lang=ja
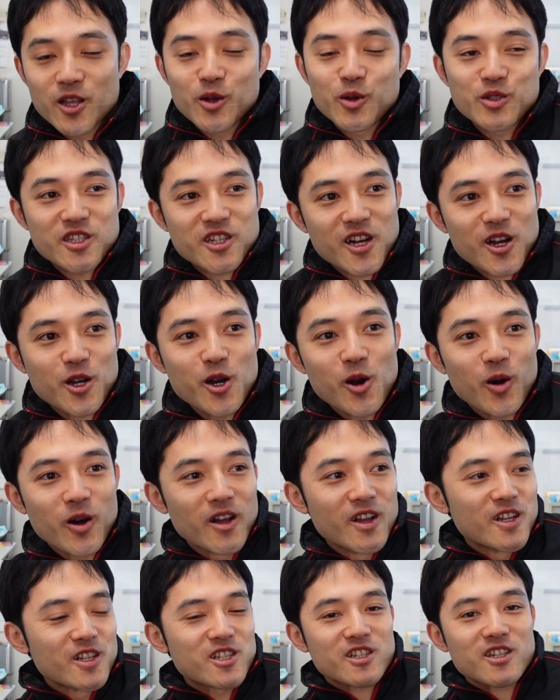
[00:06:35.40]
資格を、
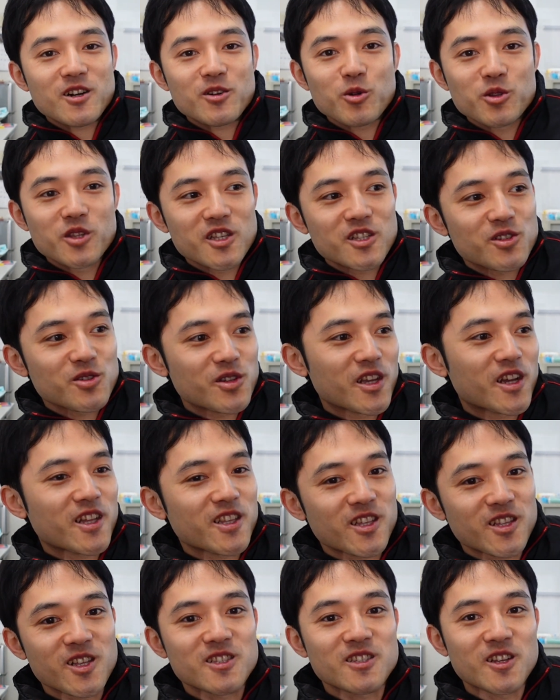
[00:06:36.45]
資格をディスる言い
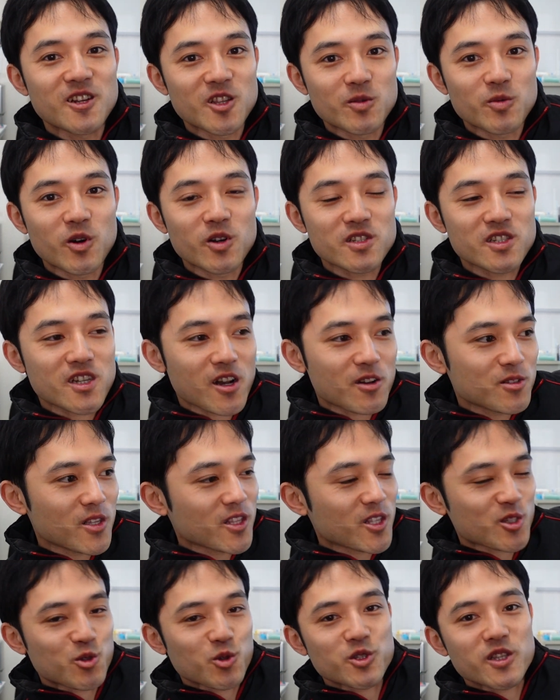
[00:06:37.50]
方ですけれども、資格な
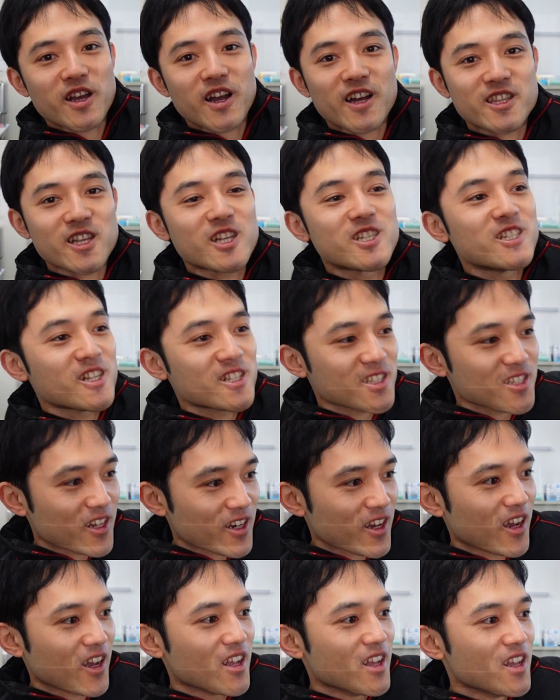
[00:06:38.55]
んて所詮形ですか
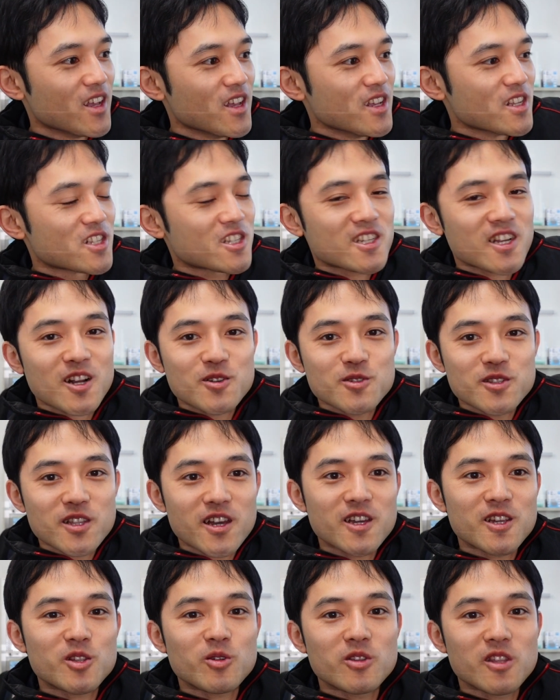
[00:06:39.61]
ら、資格
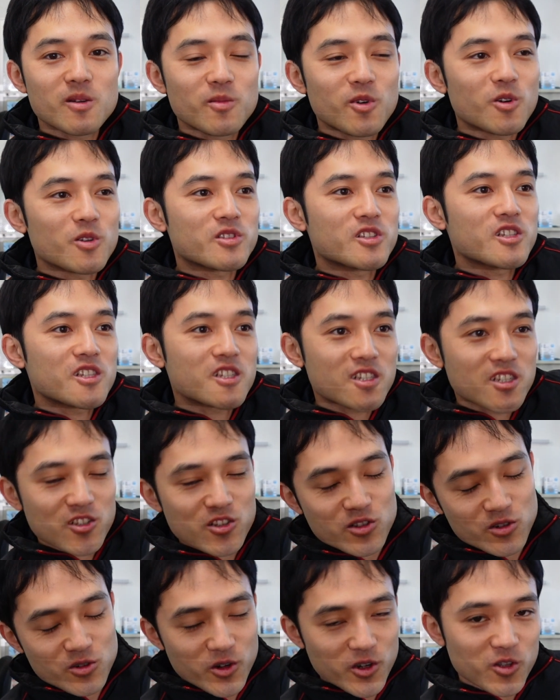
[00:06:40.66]
ない人でも知識
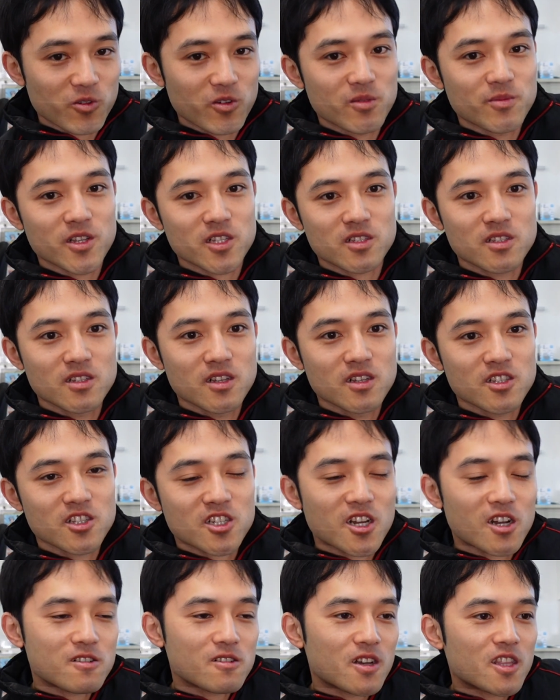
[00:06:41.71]
すごい人もいます。資
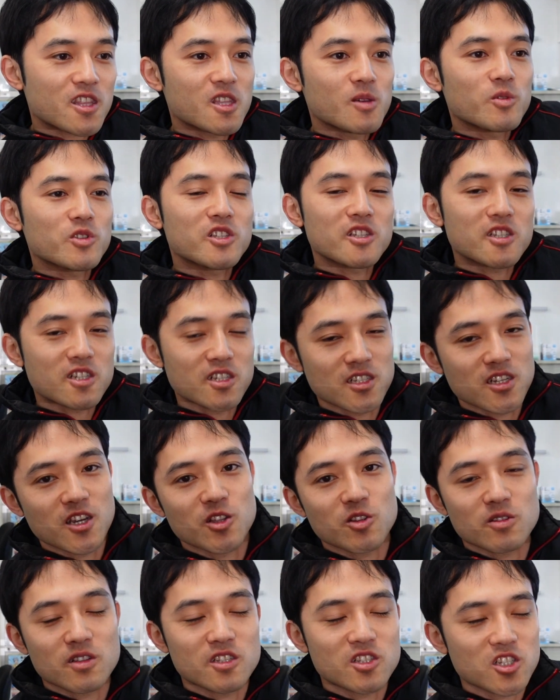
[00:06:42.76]
格あっても知識な
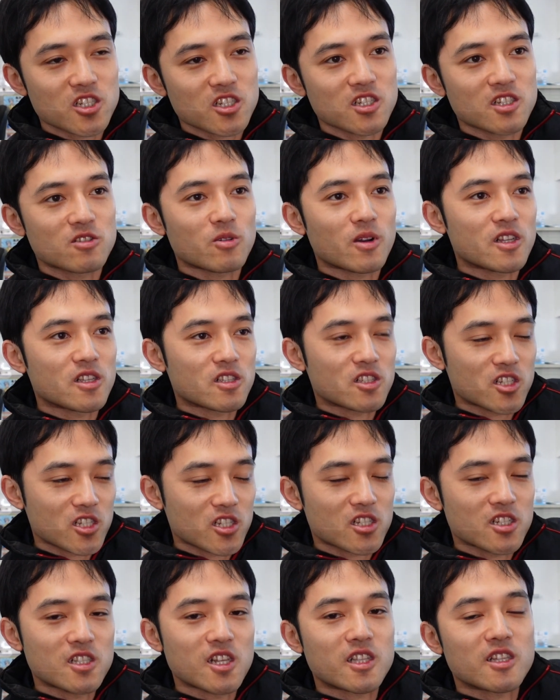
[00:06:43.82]
い、知識とか知
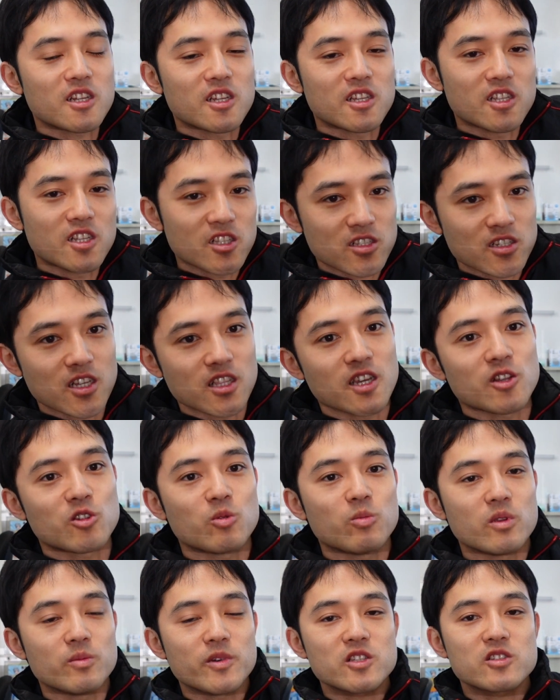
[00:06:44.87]
識だったり技術がない
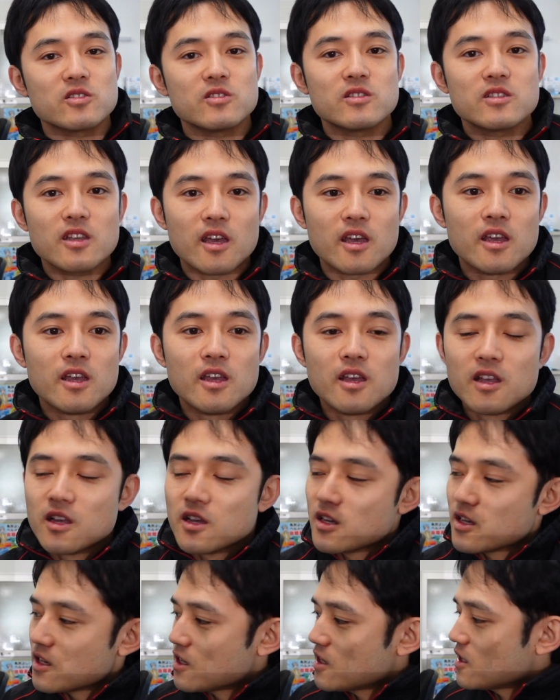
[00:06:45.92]
人もいますんで、
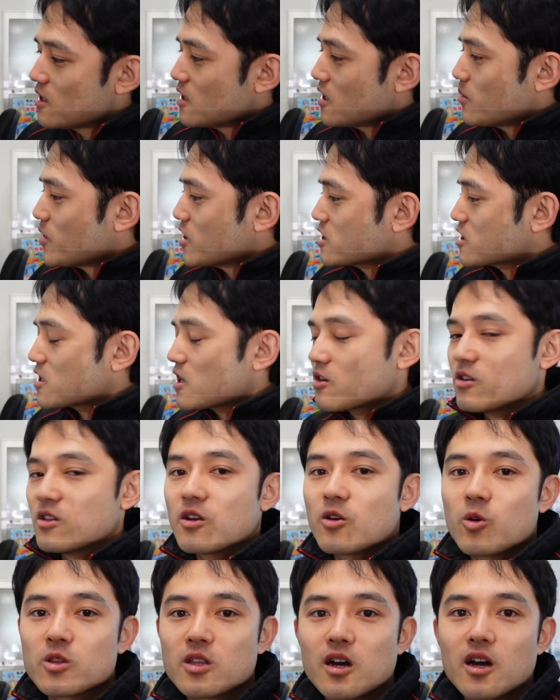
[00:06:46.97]
えー、あまり資格
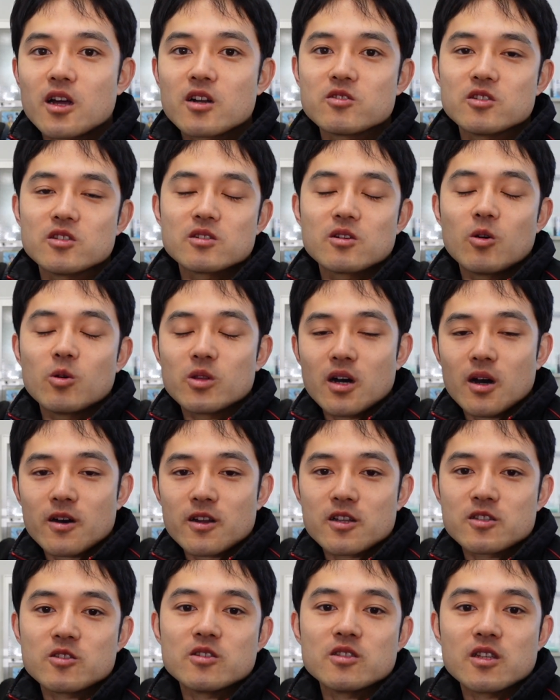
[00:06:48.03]
にこだわらず、こだわ
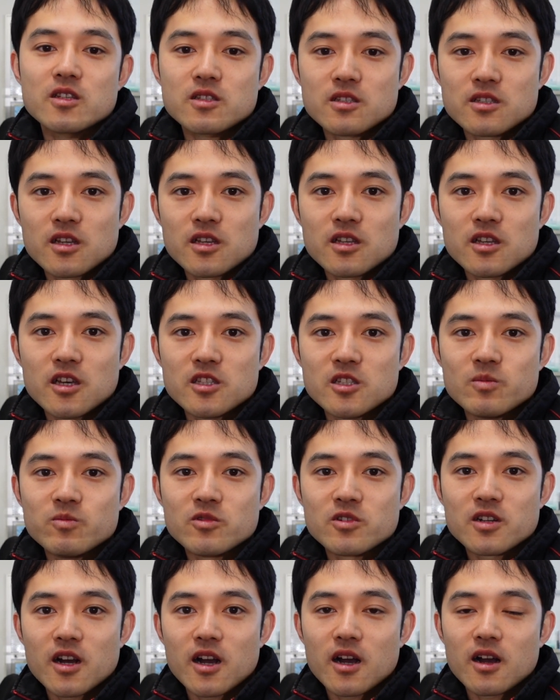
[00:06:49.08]
らずにですね、えー、自
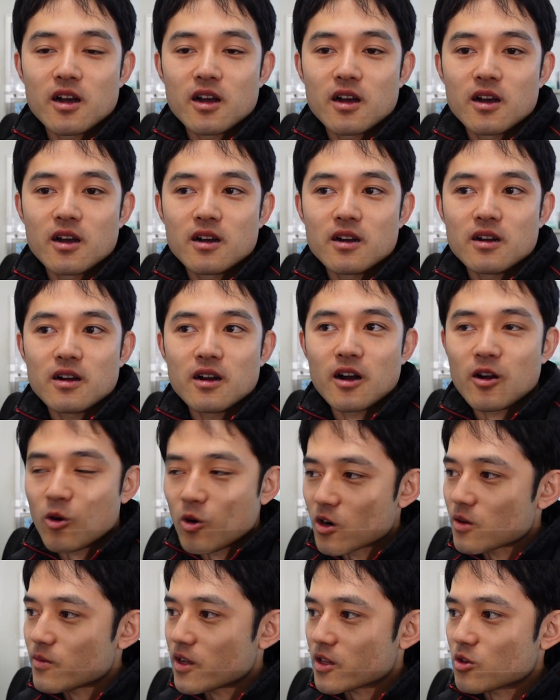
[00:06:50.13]
分が、あ、
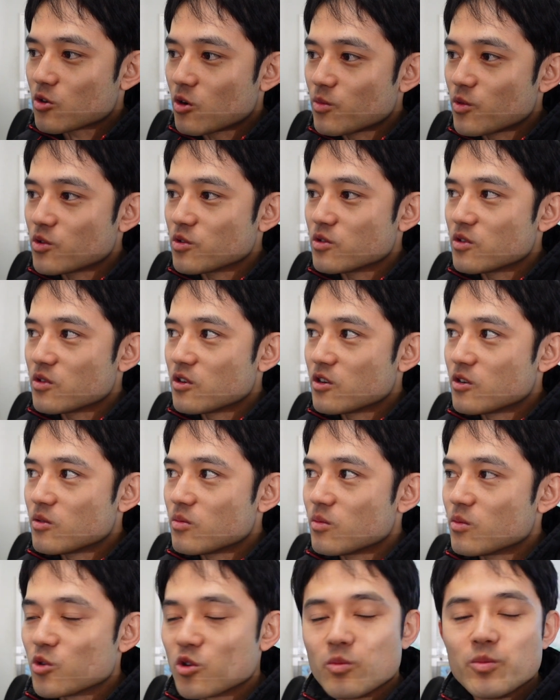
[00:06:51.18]
これはと思うも
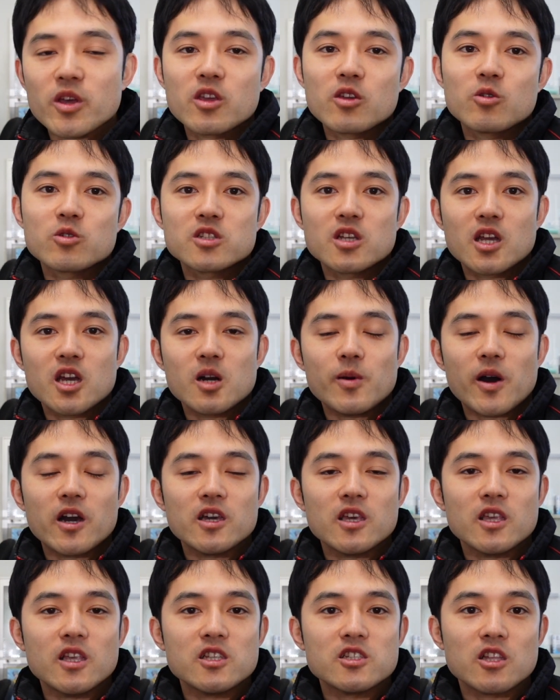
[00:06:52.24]
のを勉強していけば
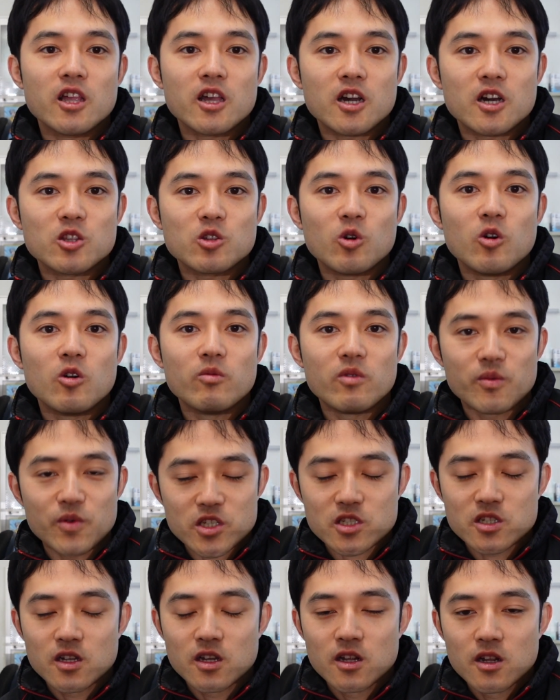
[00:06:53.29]
いいんじゃないかと思いま
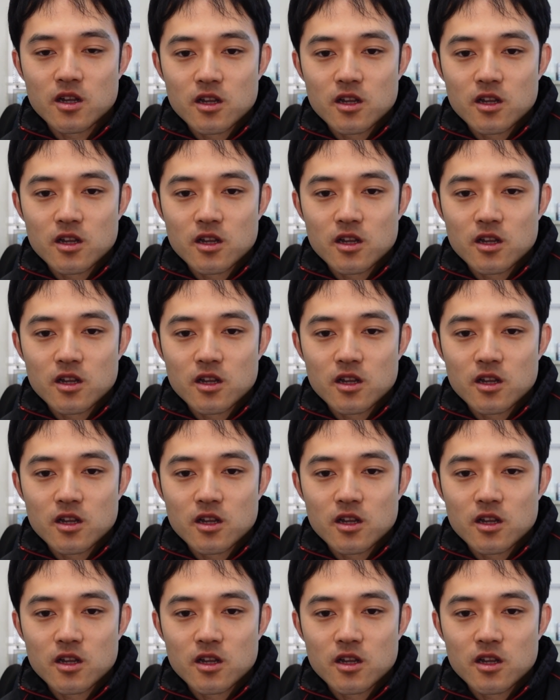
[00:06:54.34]
す。